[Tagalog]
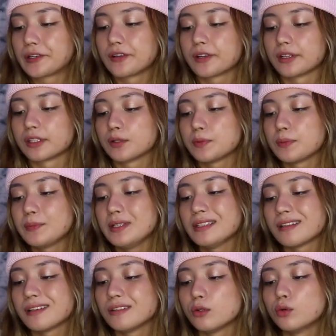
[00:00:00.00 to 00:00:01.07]
Okay, so
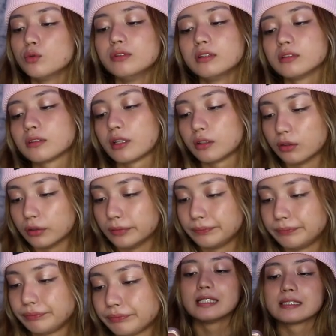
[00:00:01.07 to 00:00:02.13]
pipili tayo ng unang tanong.
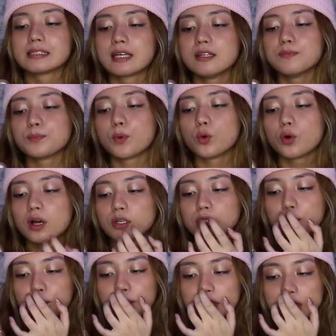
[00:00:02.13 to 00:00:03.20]
Saan po
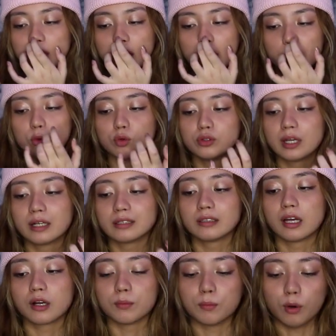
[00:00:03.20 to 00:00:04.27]
kayo
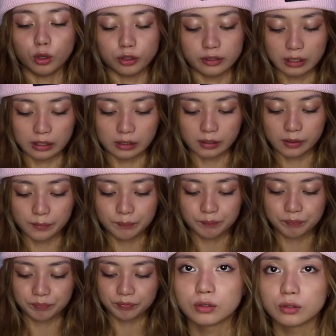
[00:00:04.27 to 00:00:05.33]
pinakaunang nag-model?
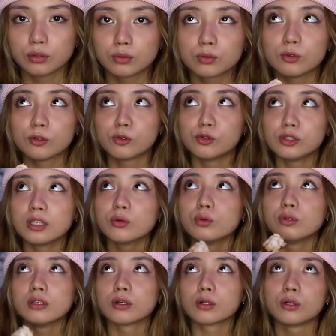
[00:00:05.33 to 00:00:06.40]
Yung
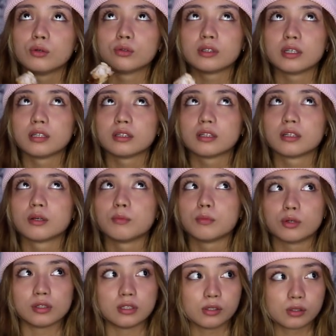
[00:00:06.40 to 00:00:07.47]
unang-unang clothing na
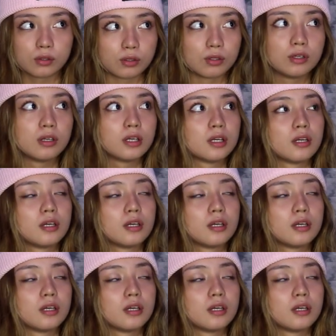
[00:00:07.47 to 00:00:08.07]
na-model ko